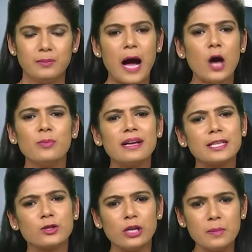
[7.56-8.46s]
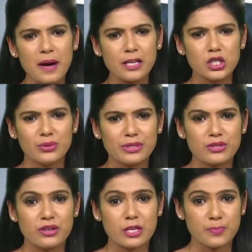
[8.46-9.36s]
బాహుబలి తొలి పాటకు
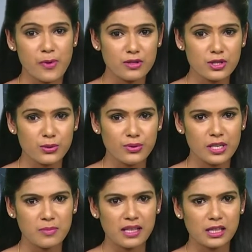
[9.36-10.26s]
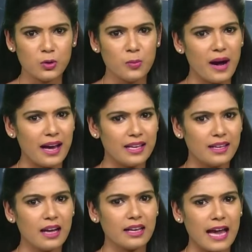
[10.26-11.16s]
వచ్చిన రెస్పాన్స్ను నిర్మాతలు
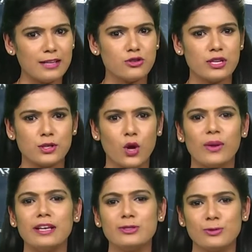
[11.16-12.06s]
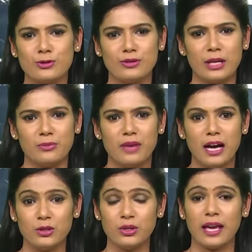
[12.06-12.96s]
భారీగా క్యాష్ చేసుకోవాలని చూస్తున్నారు
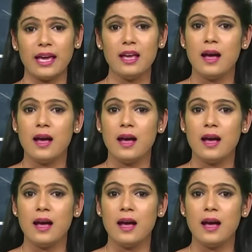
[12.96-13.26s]
అందుకే